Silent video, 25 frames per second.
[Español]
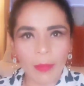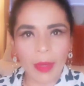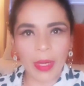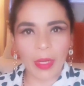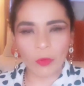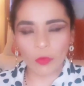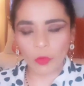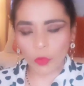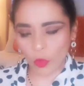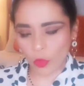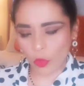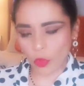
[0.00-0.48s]

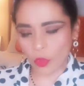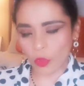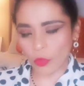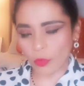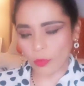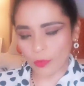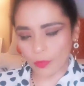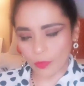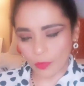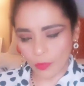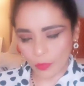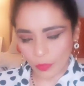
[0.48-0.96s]
para
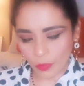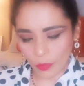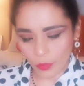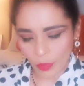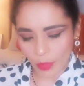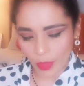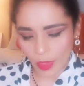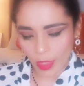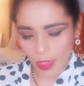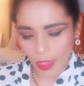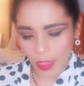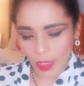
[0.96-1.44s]
otoño.
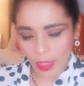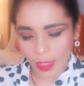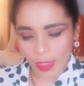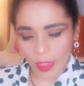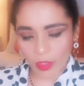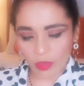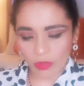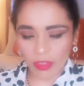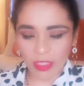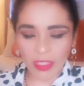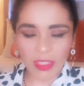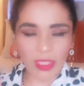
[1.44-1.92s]

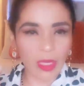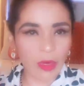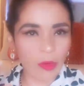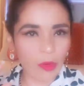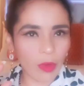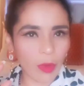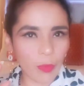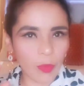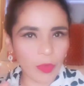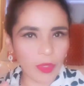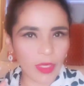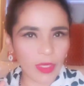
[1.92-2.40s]
Que no sé si
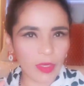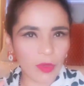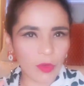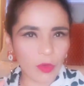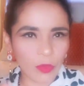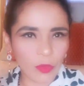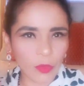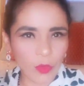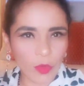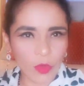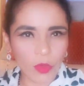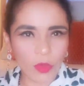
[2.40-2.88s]
la voy a poner
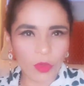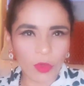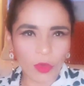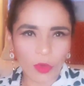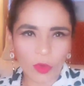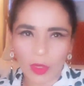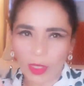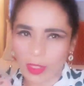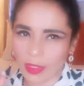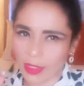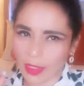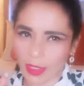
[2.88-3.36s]
en
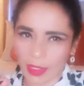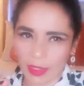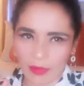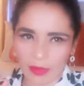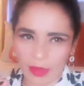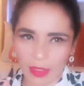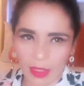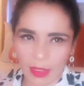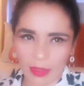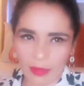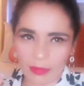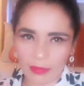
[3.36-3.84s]
otoño o hasta
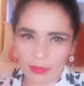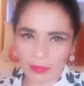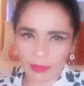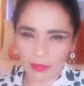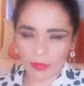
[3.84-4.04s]
Navidad.